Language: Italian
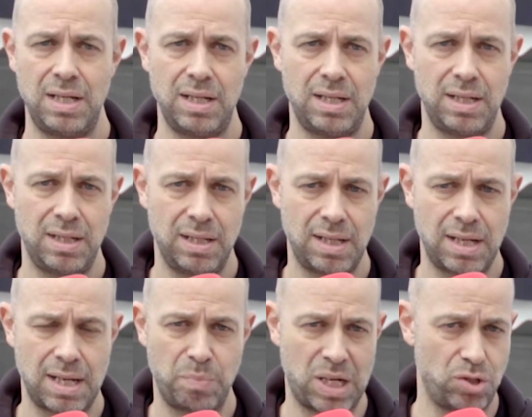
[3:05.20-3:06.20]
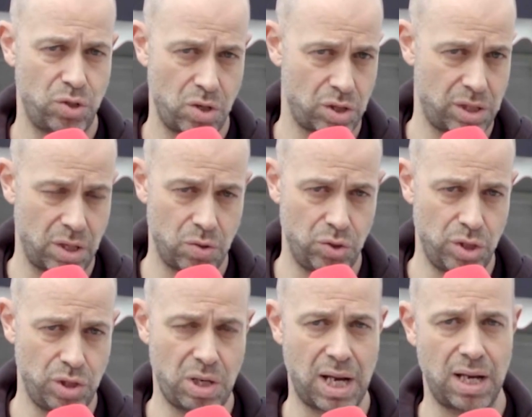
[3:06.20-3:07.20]
eh, presso i nostri
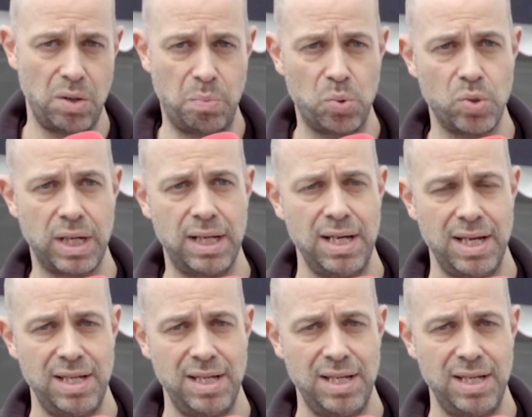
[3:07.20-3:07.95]
concessionari oppure